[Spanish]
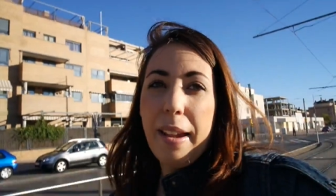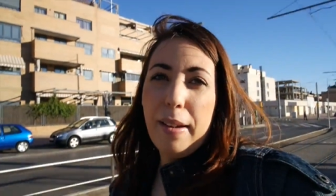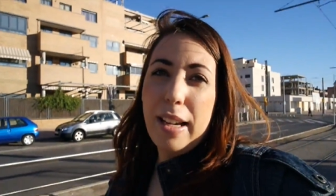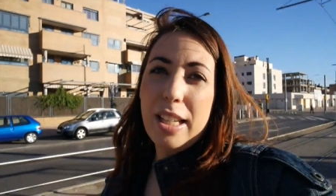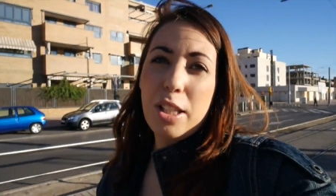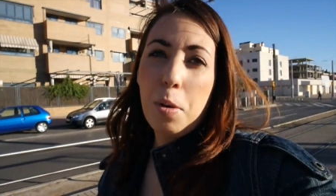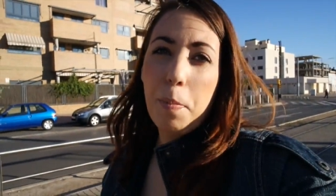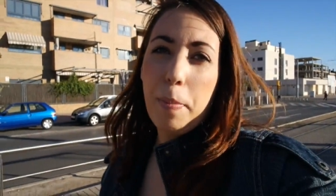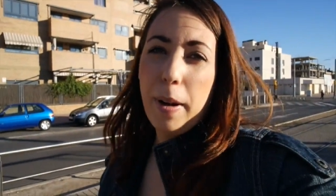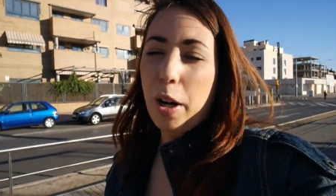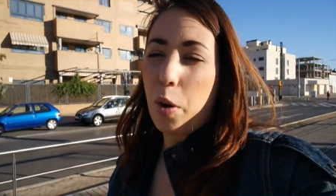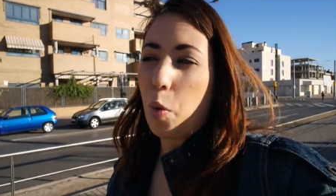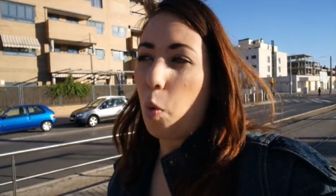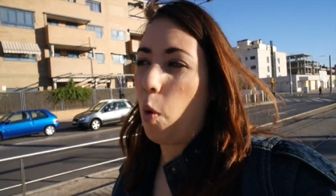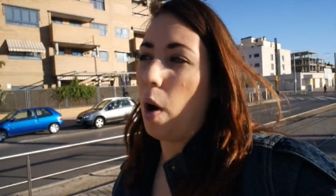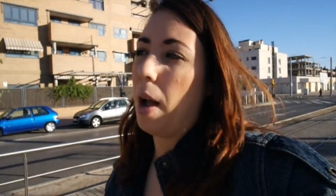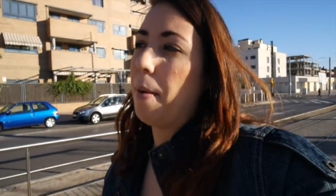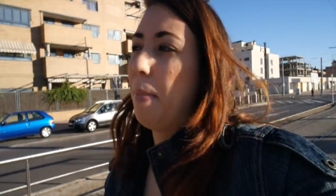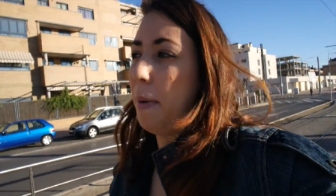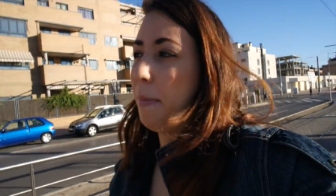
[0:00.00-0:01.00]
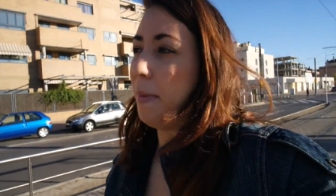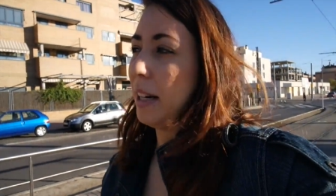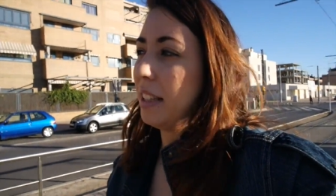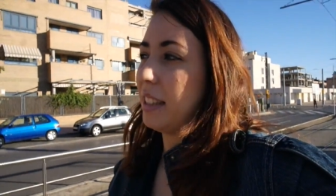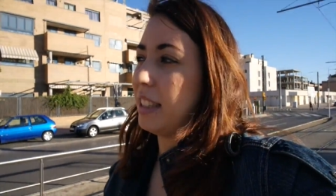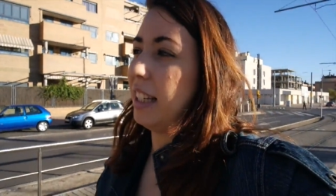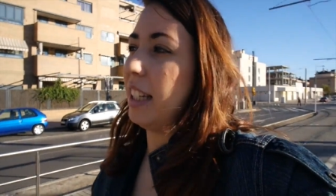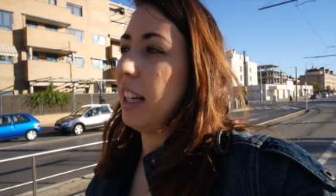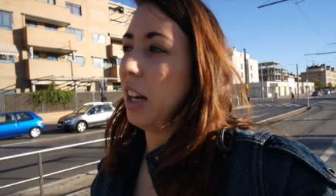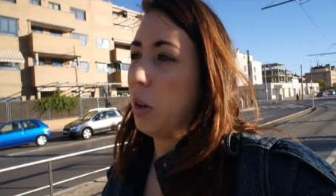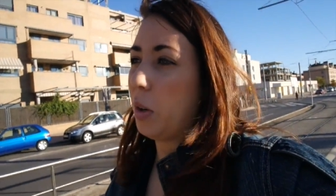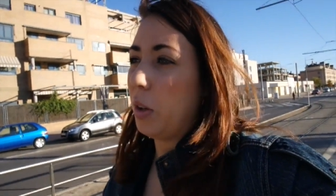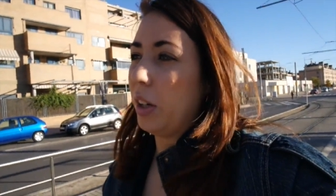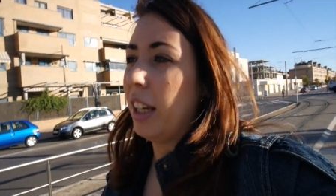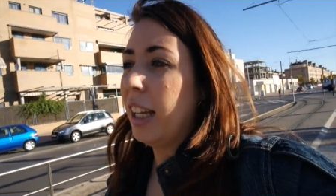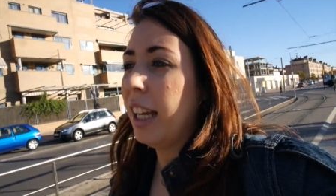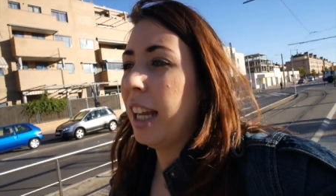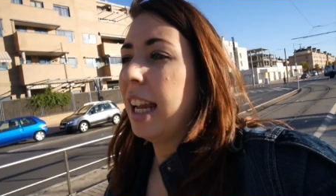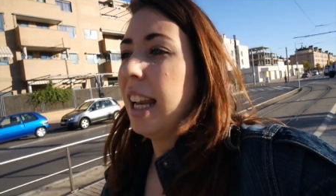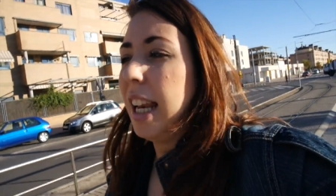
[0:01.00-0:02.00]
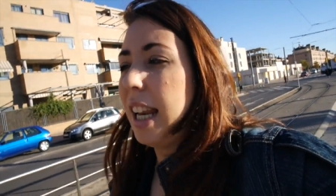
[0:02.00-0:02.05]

Iba súper guapa Martina hoy,